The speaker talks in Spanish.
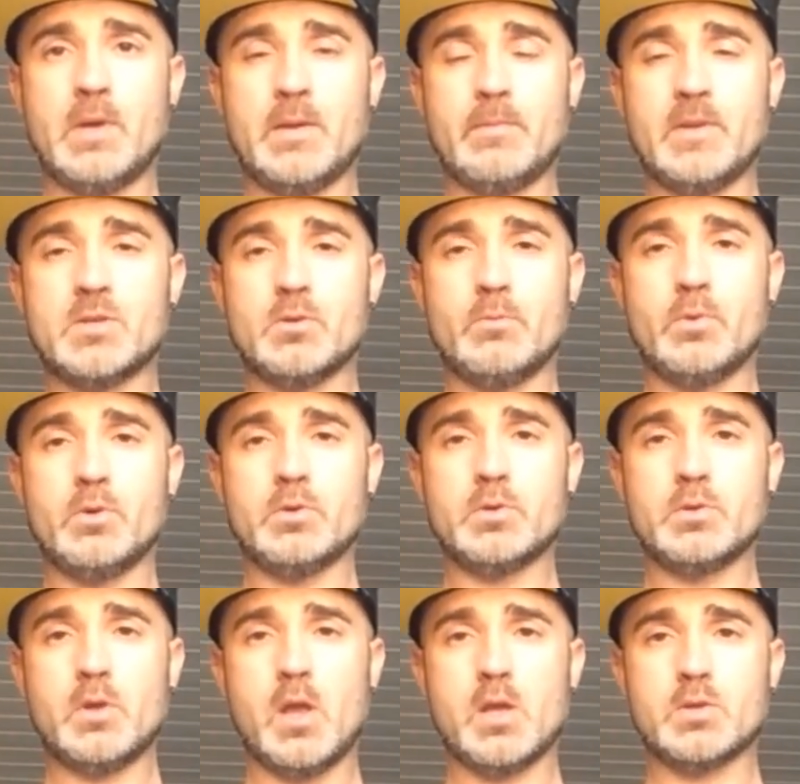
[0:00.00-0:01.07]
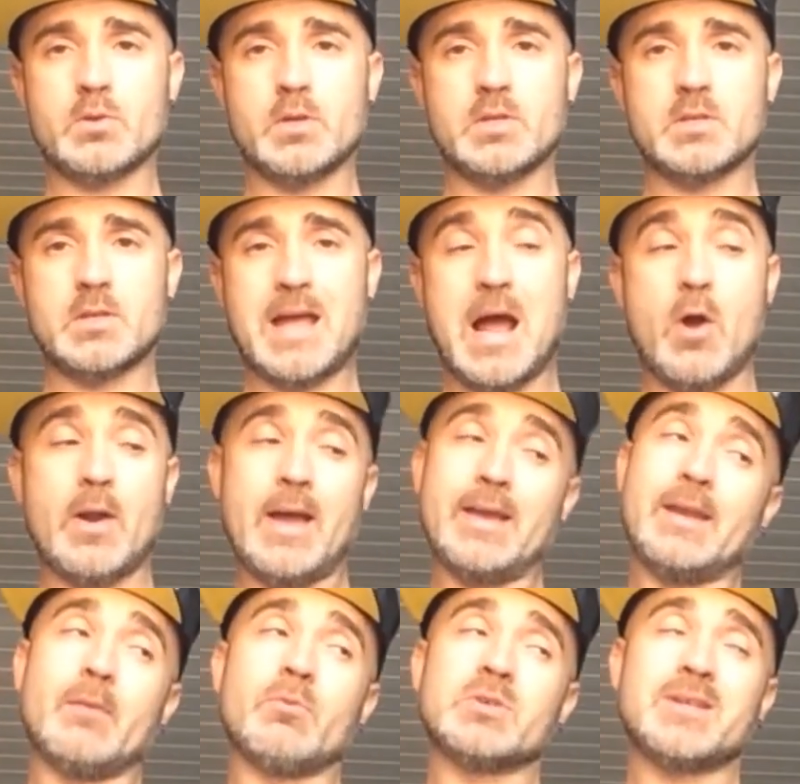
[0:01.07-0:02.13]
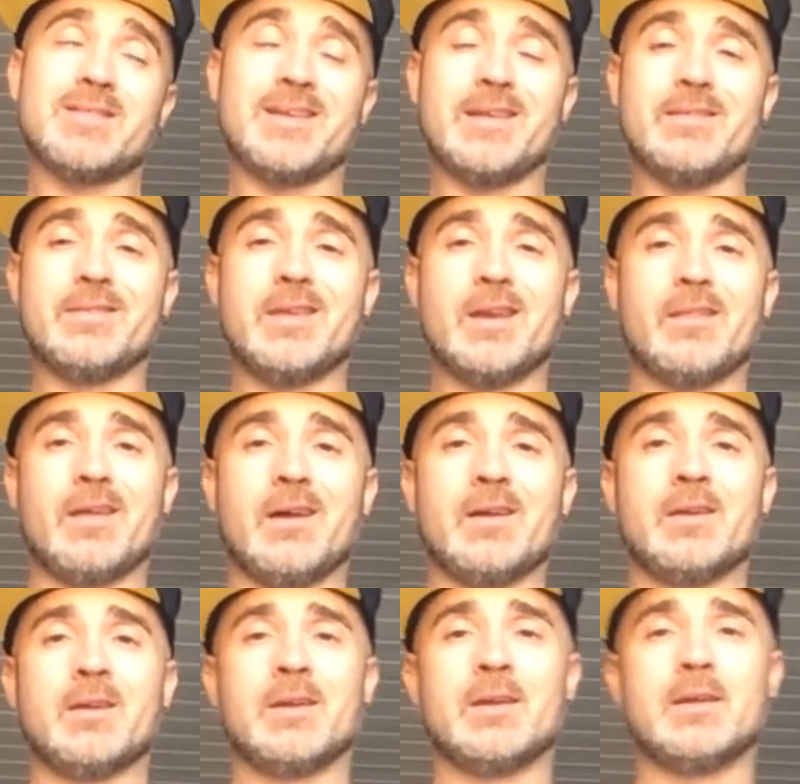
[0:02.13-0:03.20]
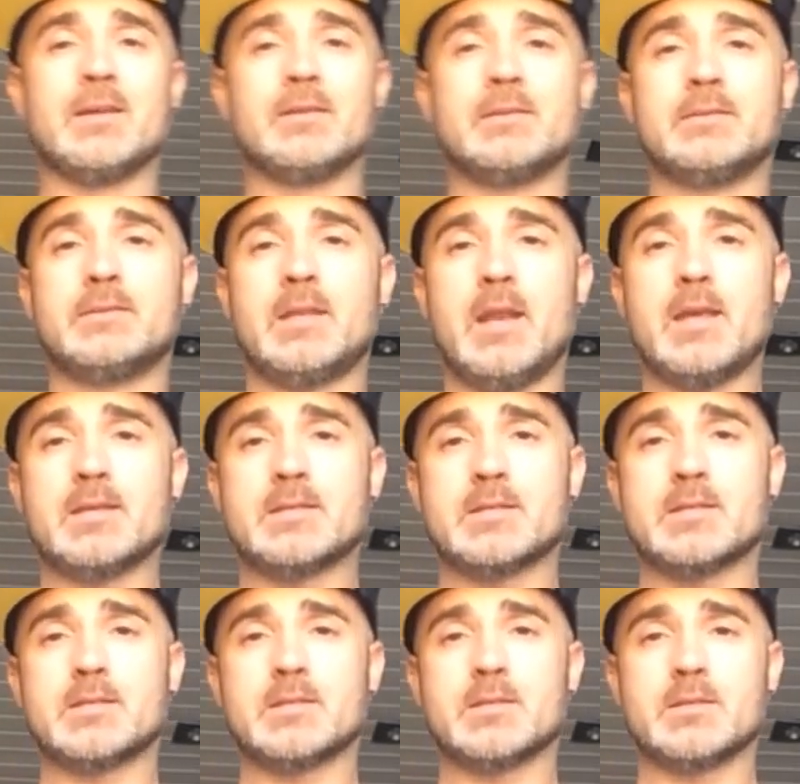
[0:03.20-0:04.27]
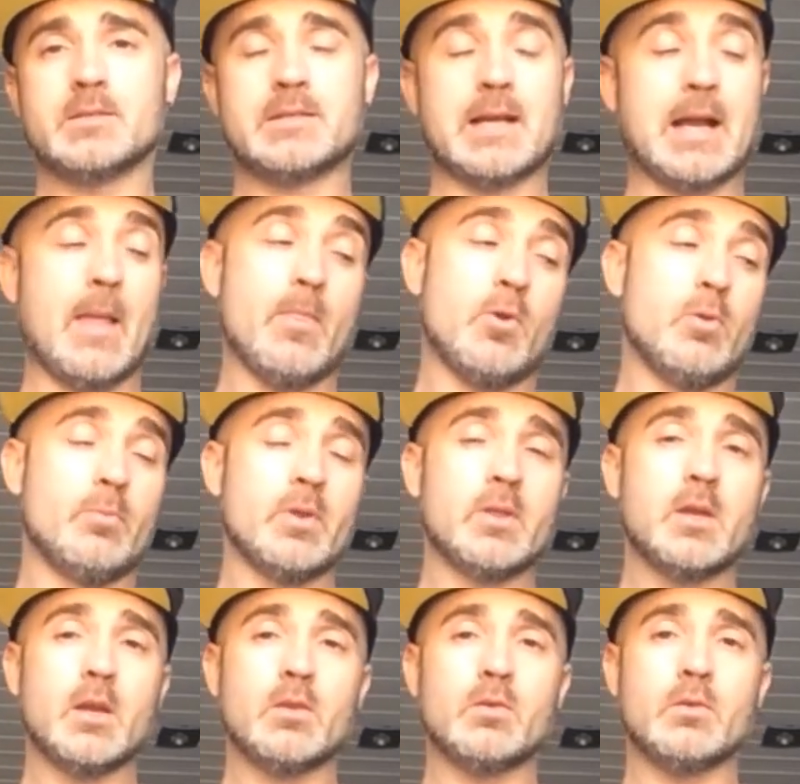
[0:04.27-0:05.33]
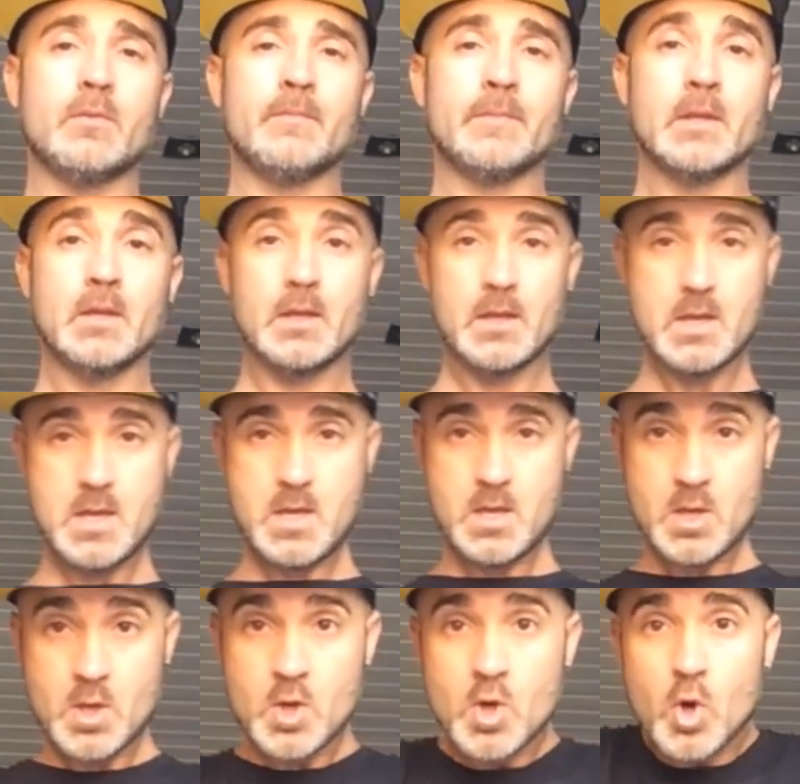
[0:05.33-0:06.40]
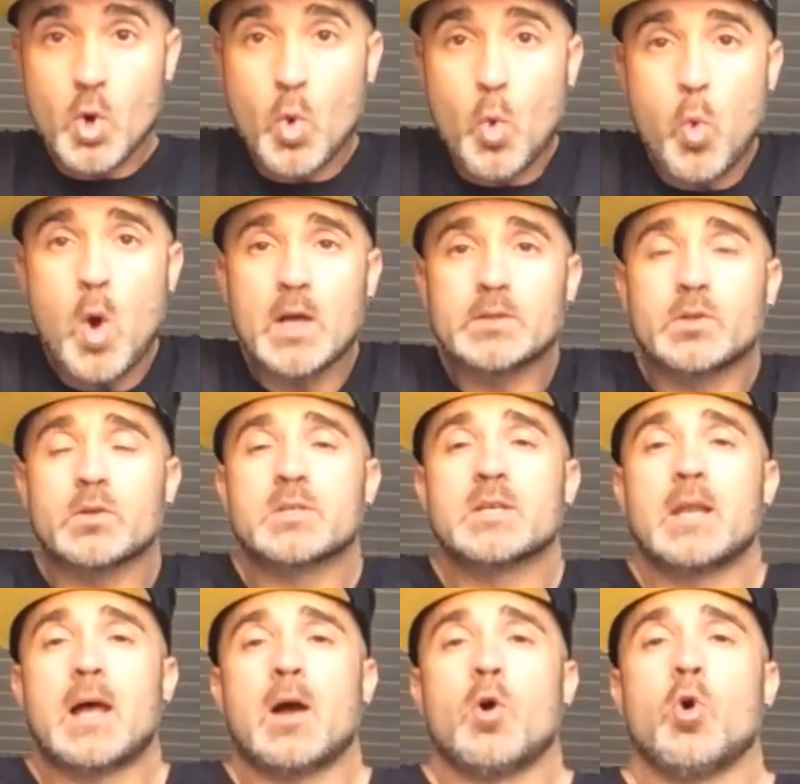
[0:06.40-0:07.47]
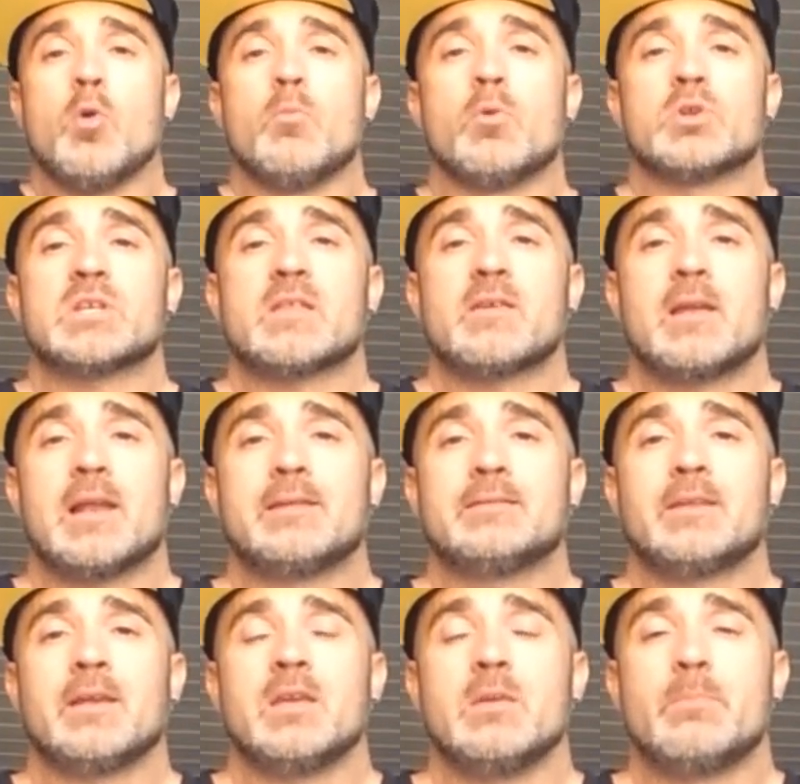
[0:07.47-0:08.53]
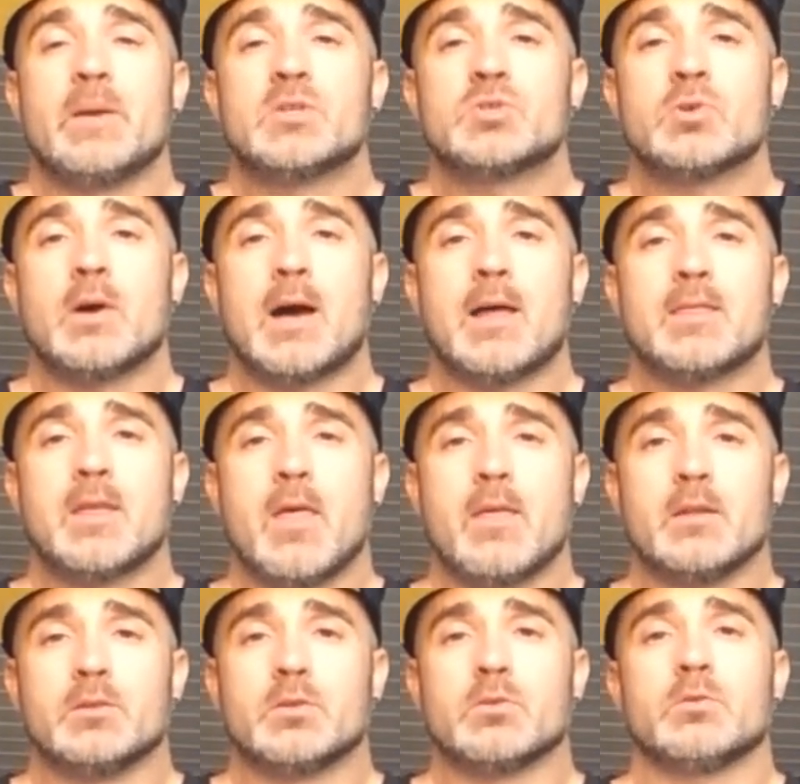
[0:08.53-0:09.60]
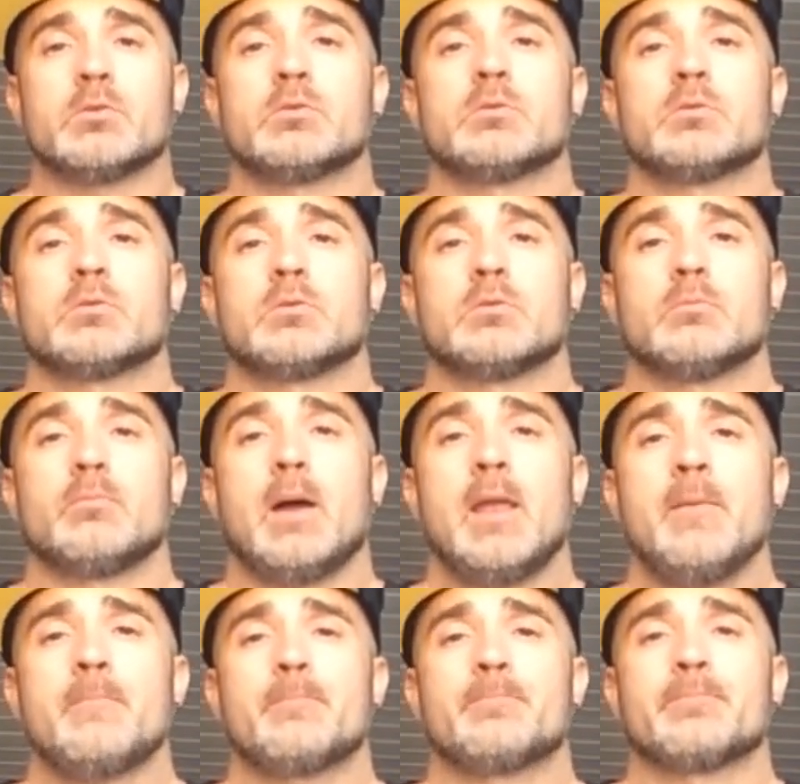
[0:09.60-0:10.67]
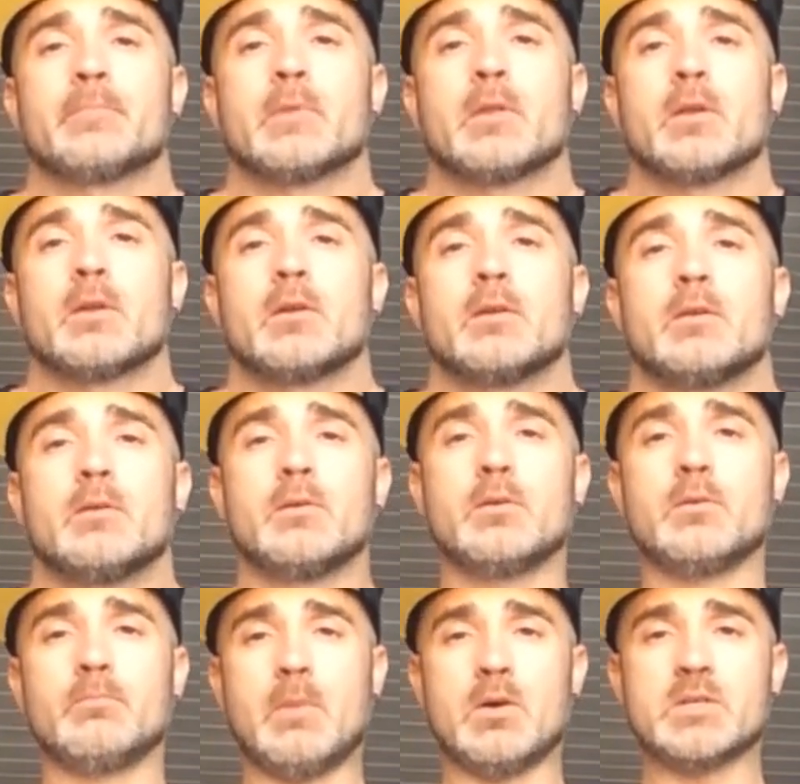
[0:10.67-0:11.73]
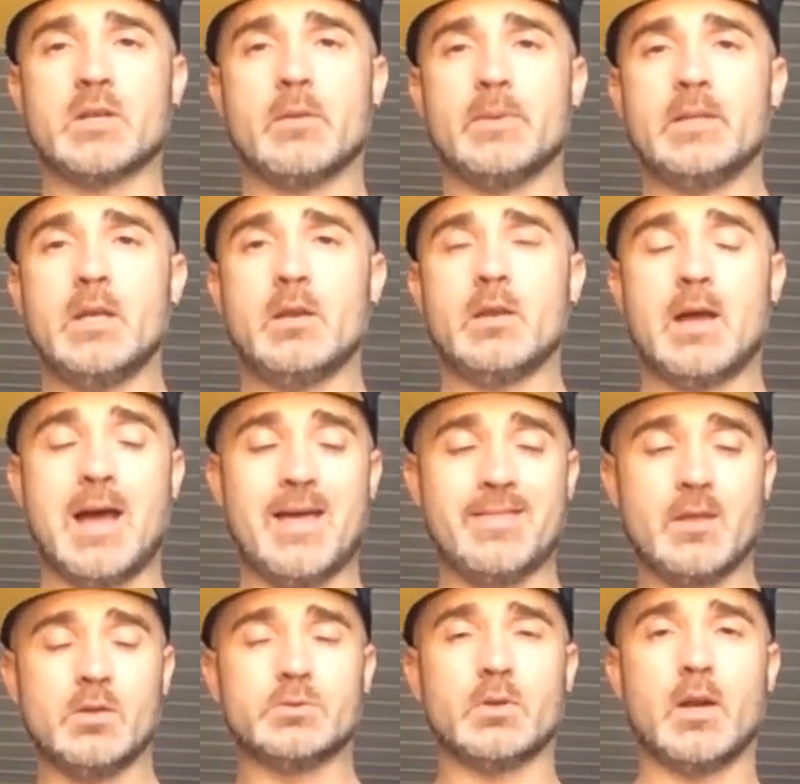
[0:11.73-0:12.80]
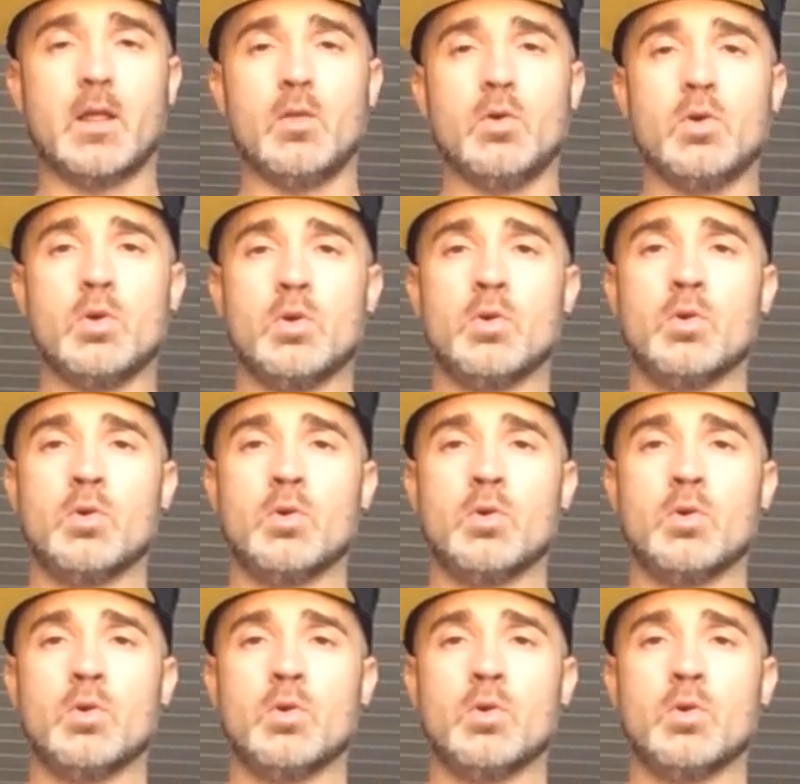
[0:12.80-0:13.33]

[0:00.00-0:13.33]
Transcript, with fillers: ¿Veis mis hombros? Eso es. Ahora, iremos hacia la izquierda. Tres, sacando el hombro izquierdo. Y cuatro será hombros hacia adelante y pecho hacia adentro, ¿vale? Vamos a repetir hacia el otro lado.